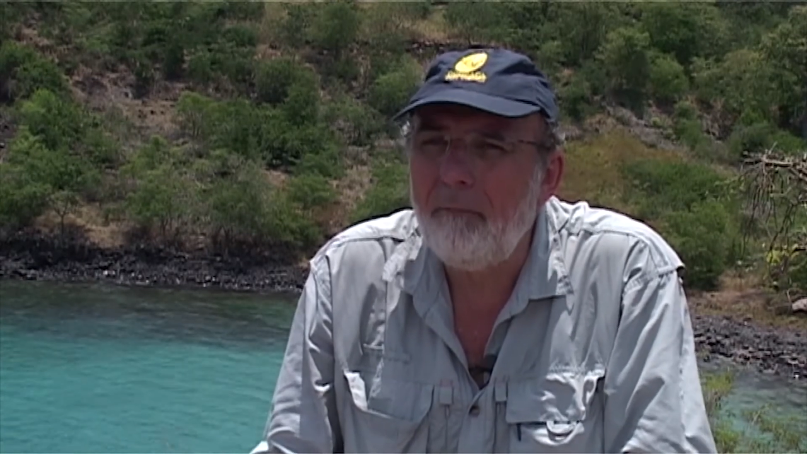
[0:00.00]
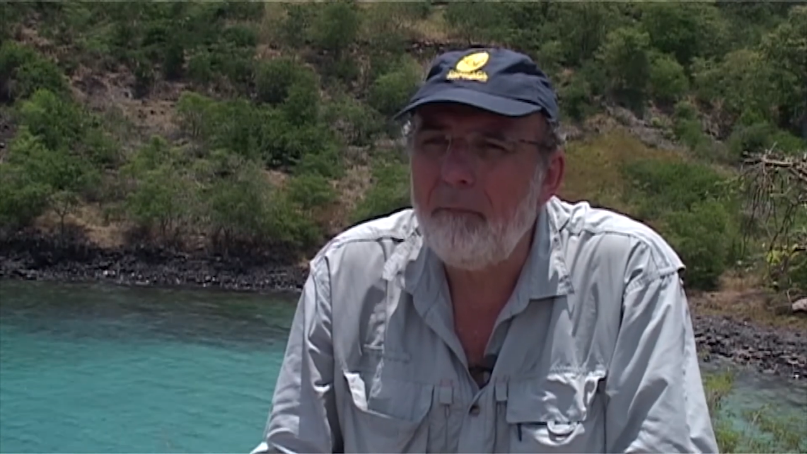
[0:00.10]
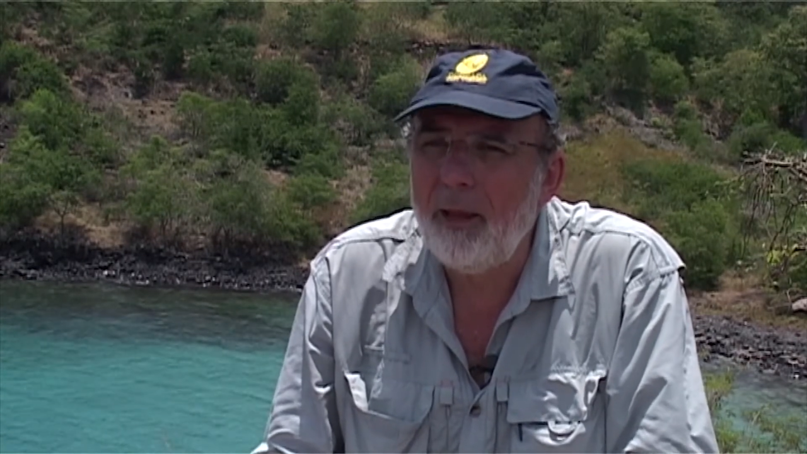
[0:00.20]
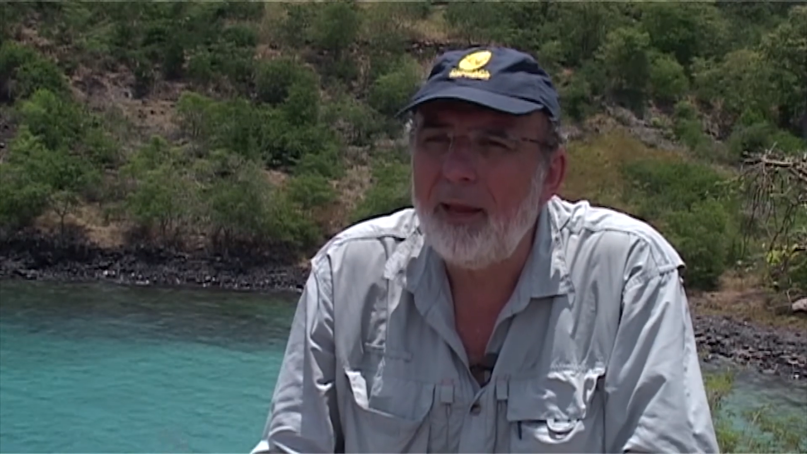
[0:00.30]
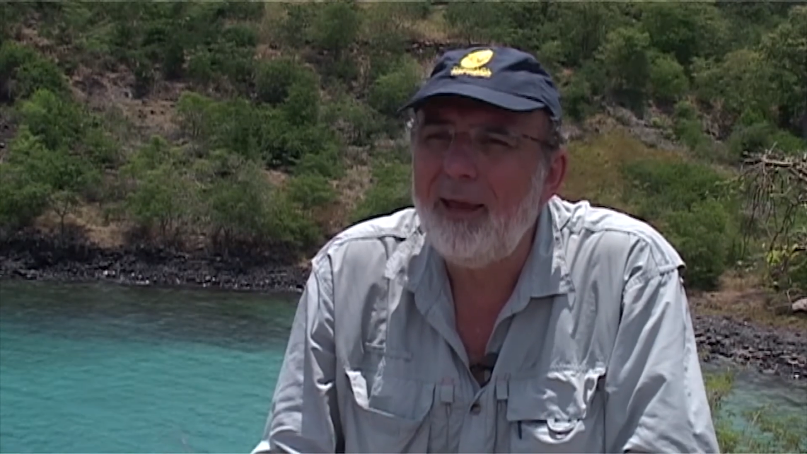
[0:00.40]

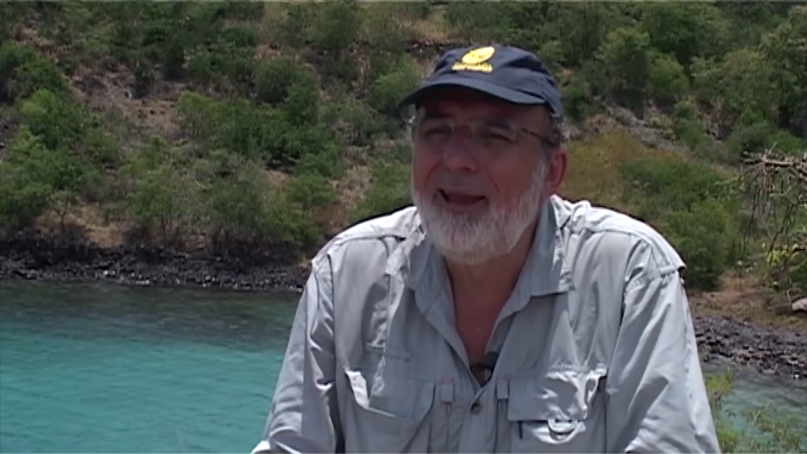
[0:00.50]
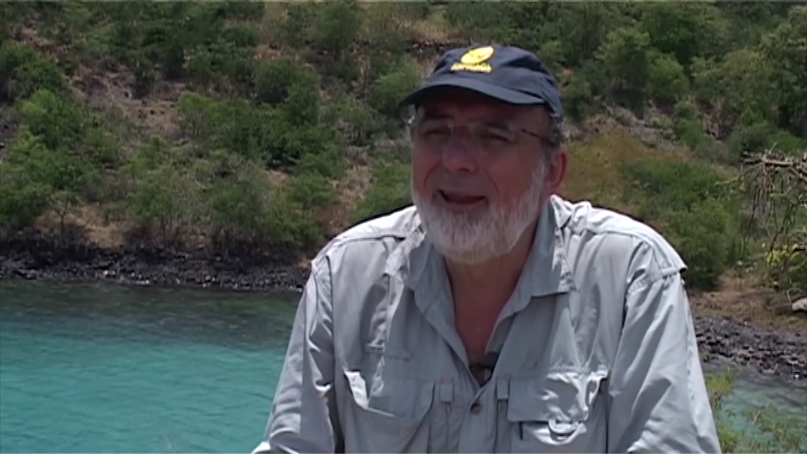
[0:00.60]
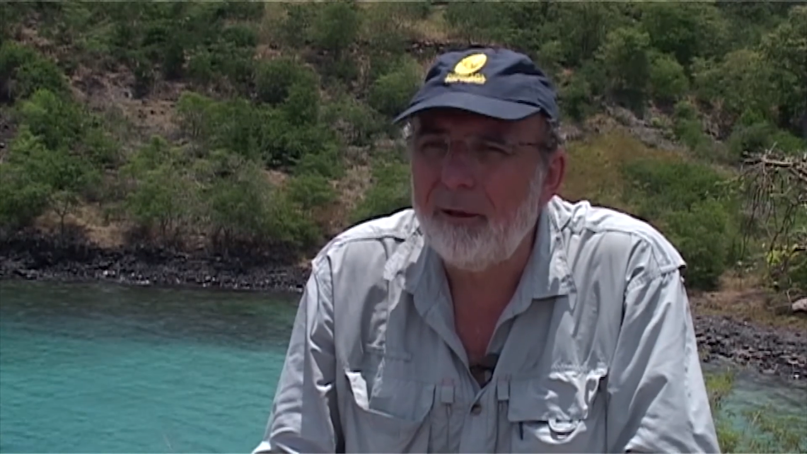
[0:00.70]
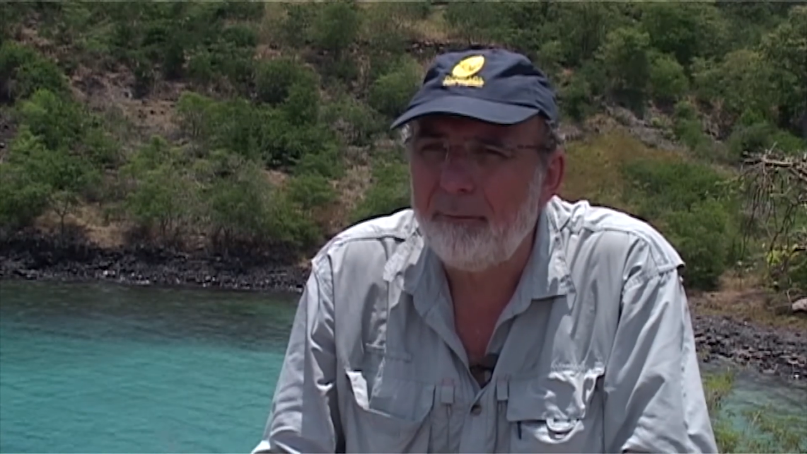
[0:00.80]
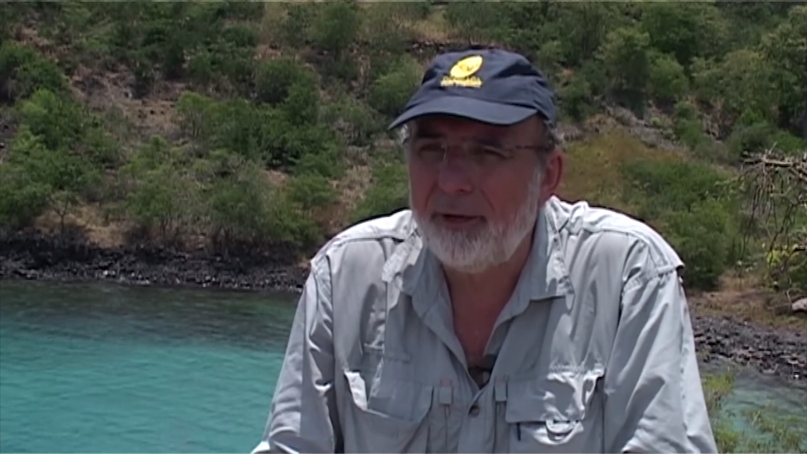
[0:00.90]
Mais
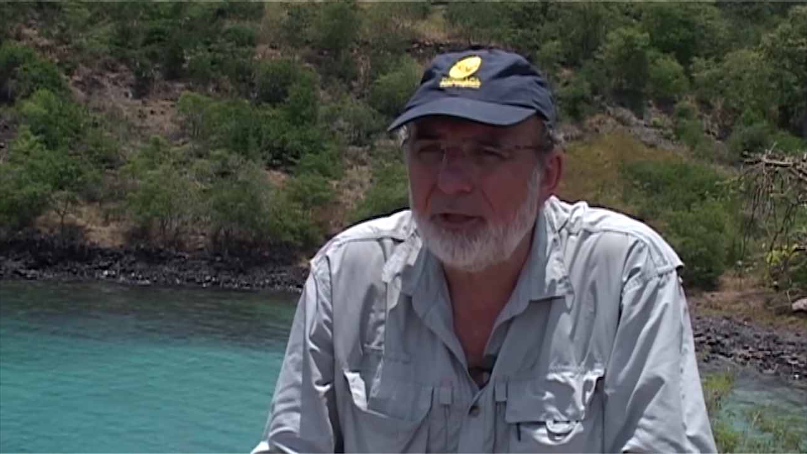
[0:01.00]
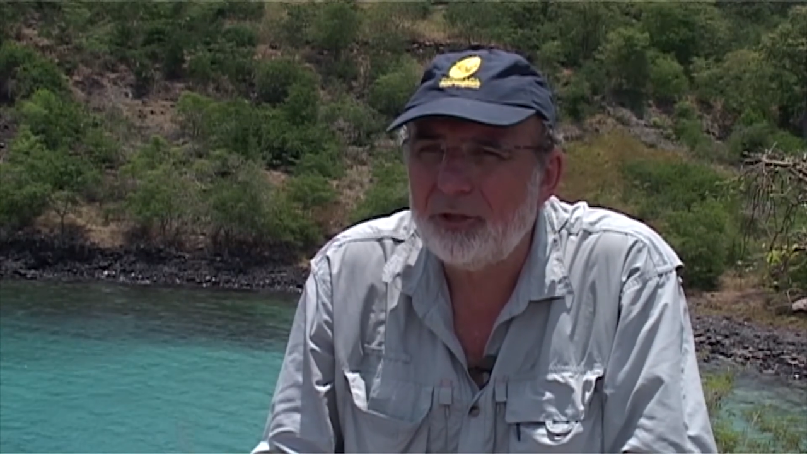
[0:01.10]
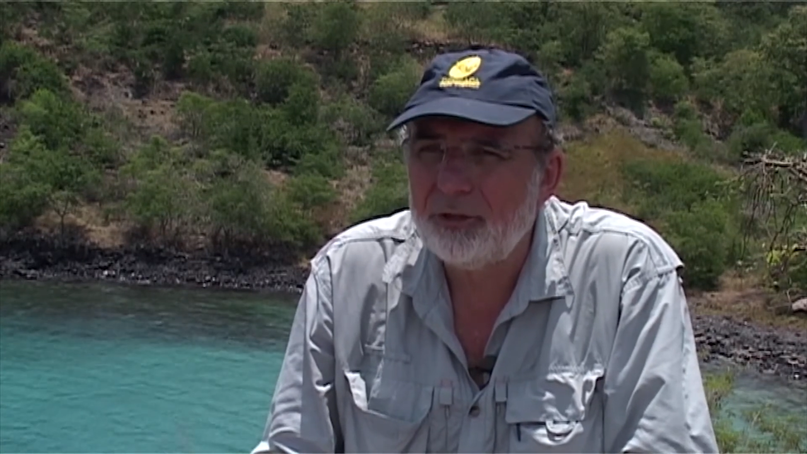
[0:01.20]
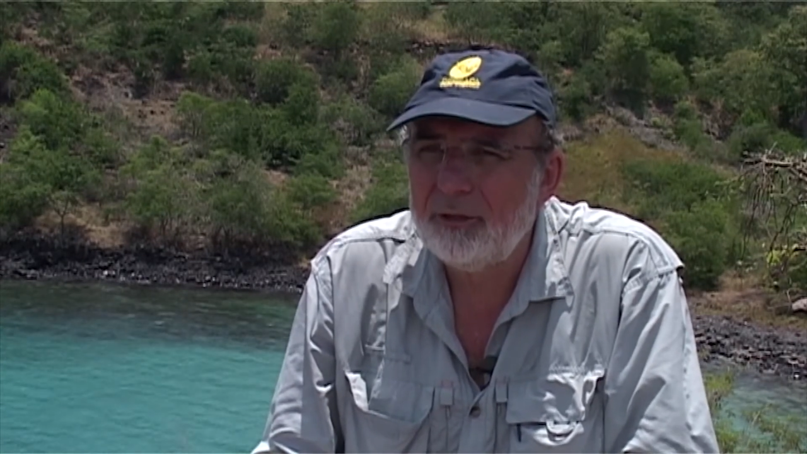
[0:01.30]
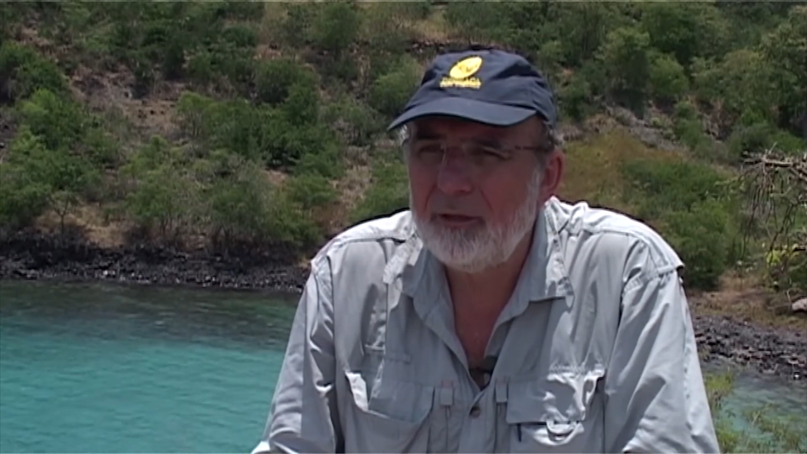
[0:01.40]
il
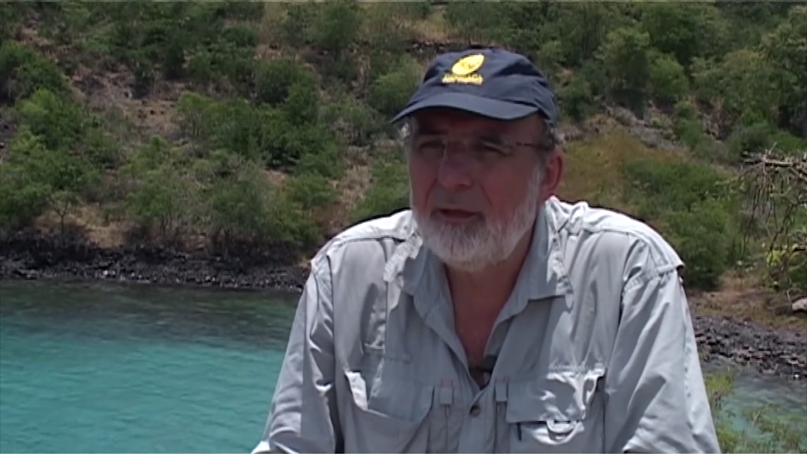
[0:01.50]
n'empêche